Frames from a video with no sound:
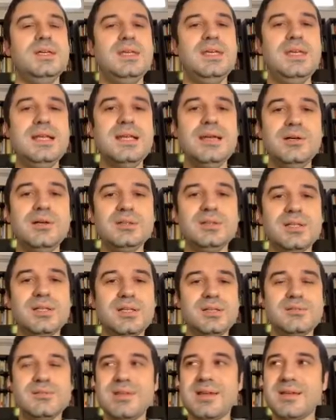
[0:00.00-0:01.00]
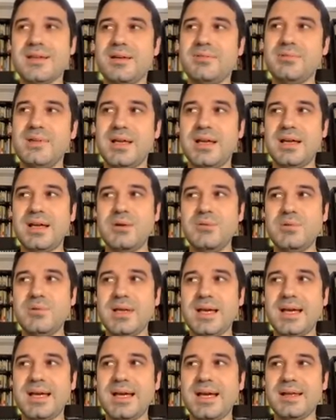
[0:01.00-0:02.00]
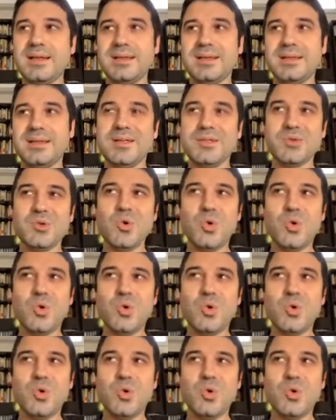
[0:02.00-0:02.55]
Y la otra es,